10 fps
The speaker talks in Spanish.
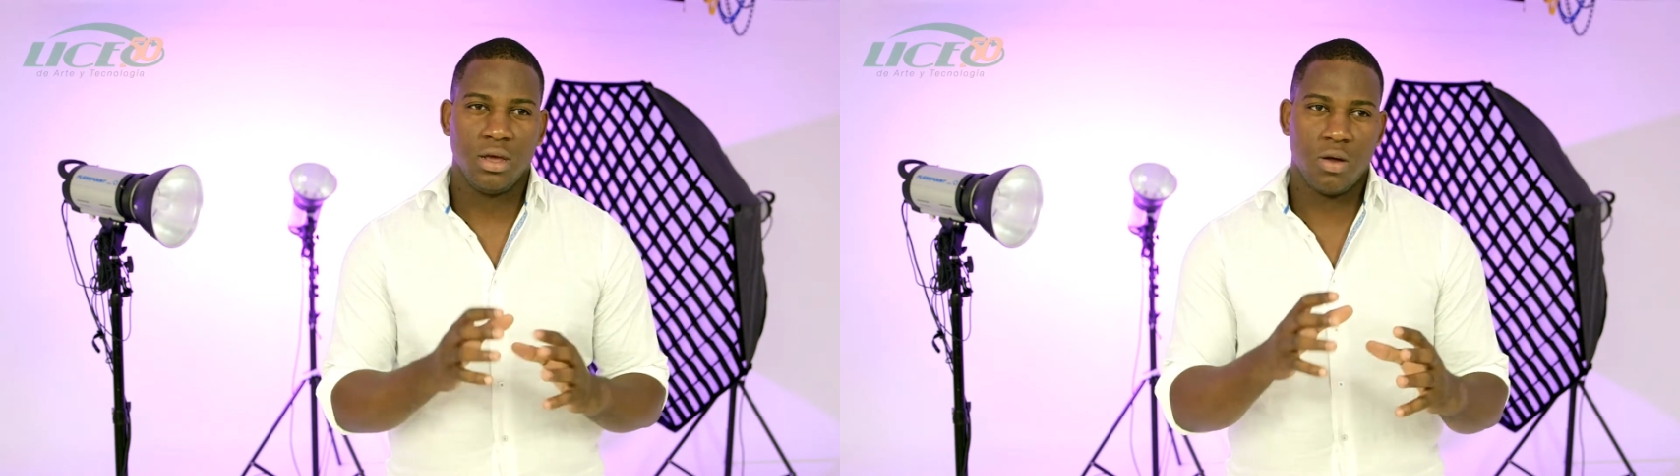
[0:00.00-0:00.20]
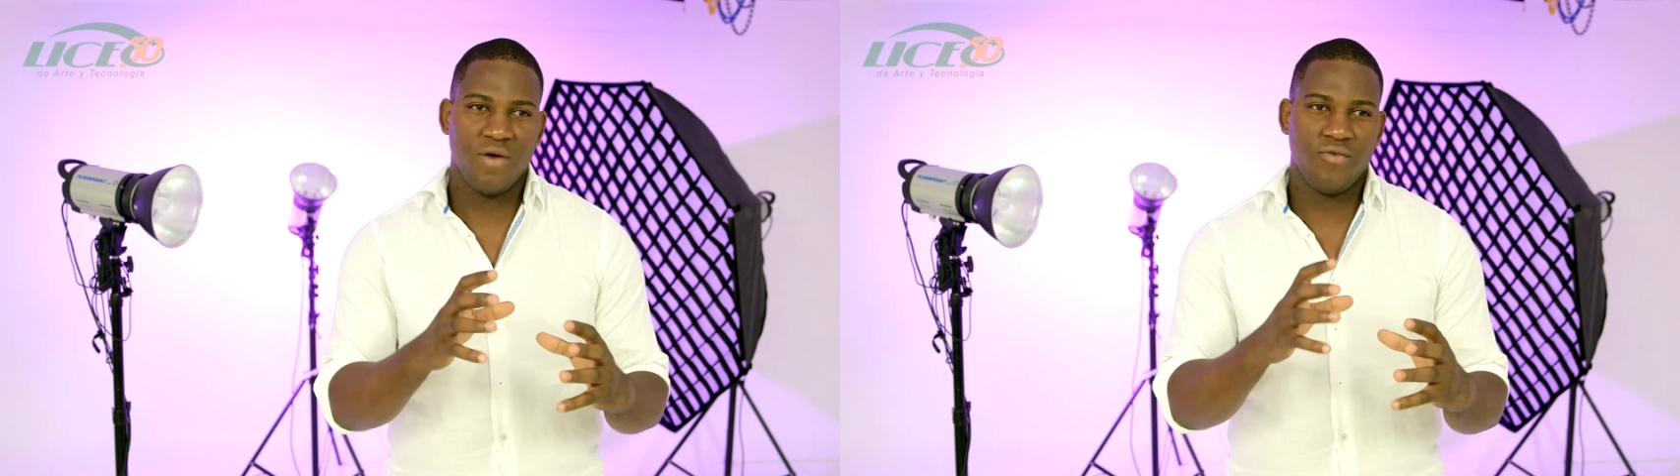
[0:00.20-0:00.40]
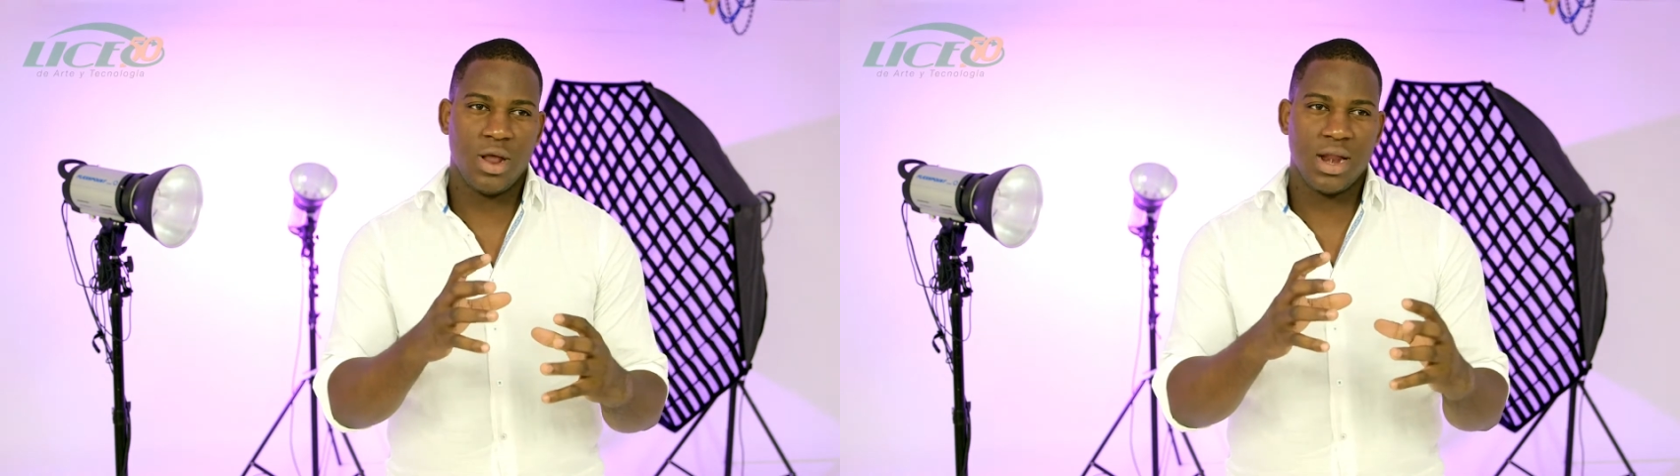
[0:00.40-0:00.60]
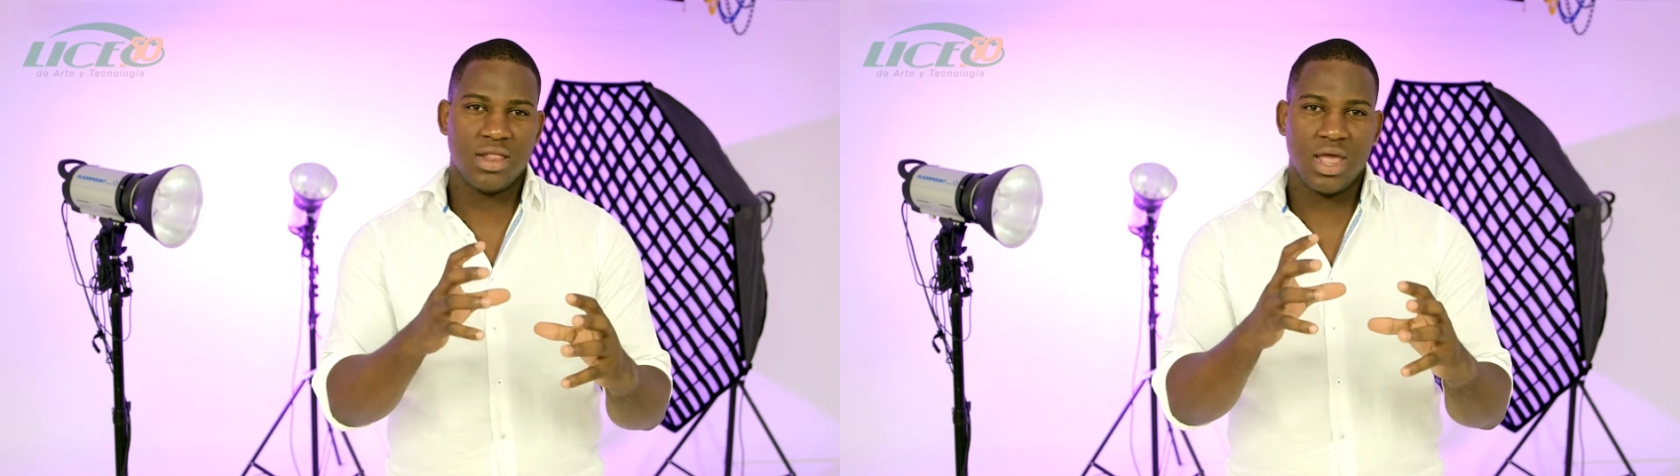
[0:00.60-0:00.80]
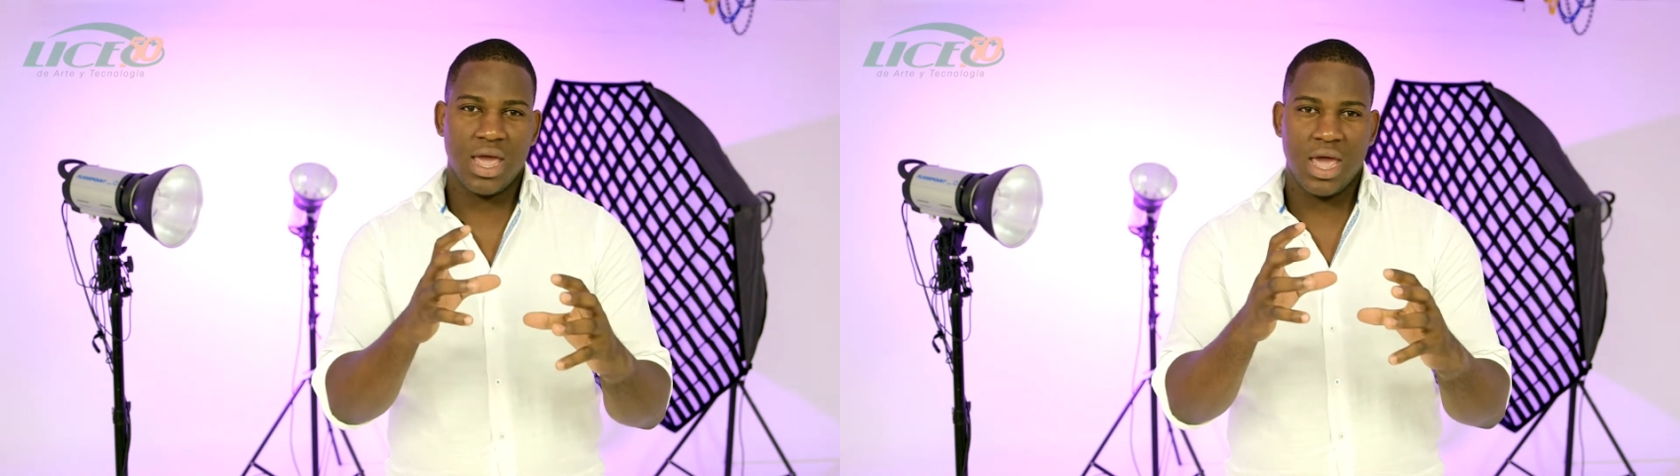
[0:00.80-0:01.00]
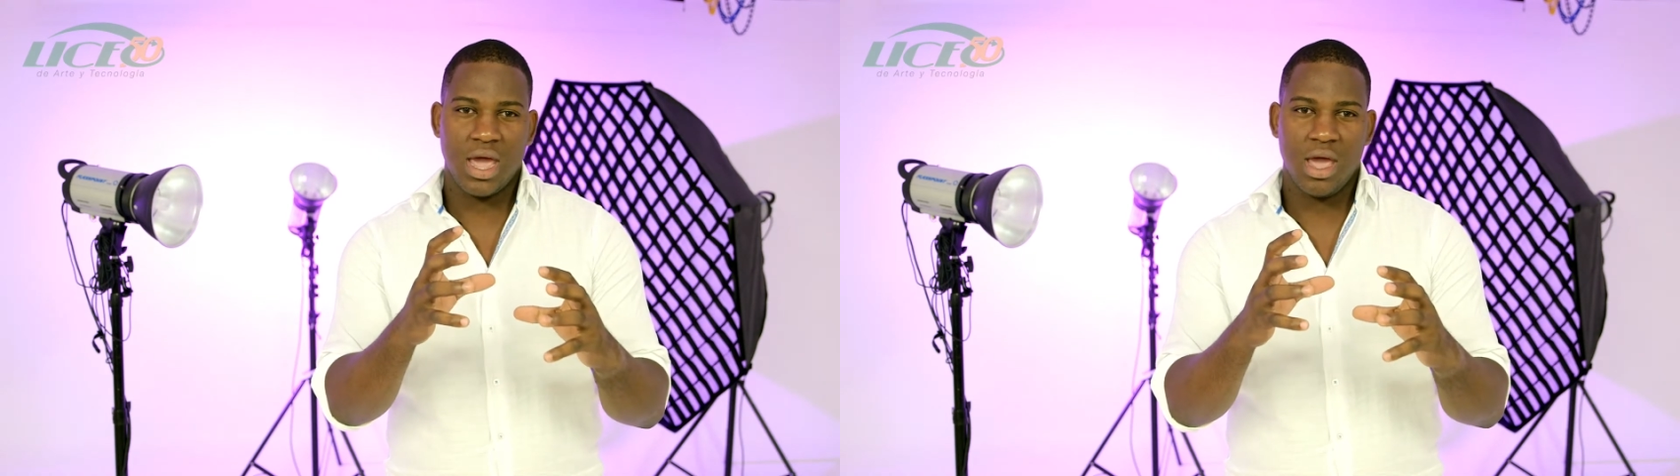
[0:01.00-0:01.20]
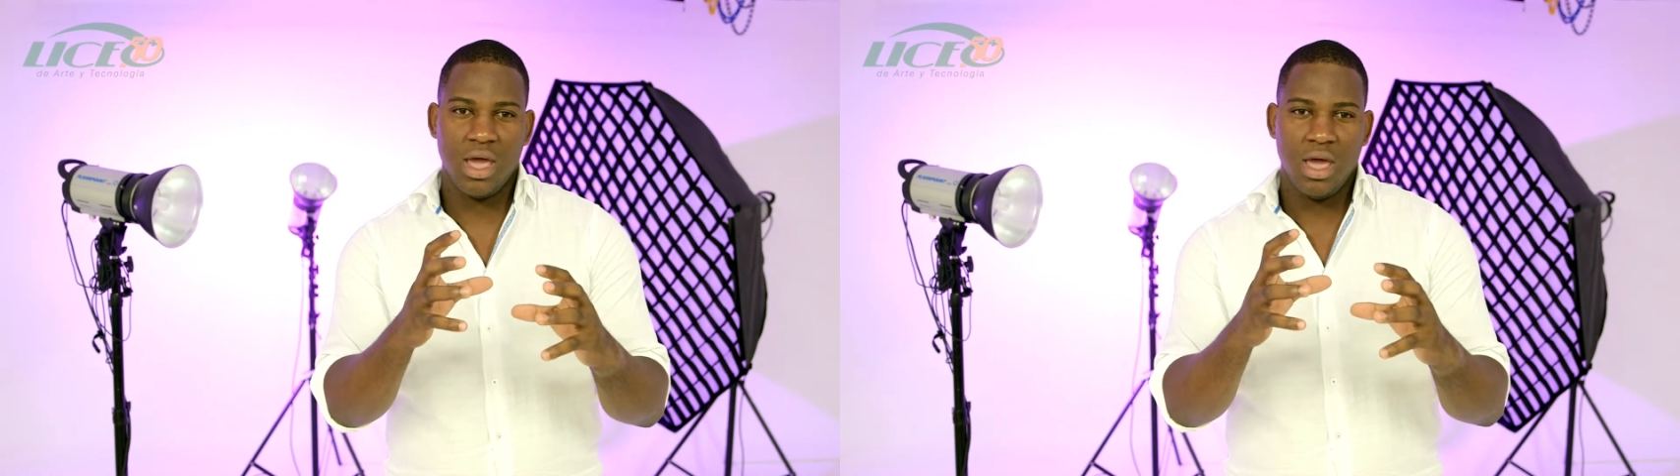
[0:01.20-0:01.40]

Creo que fue una clase que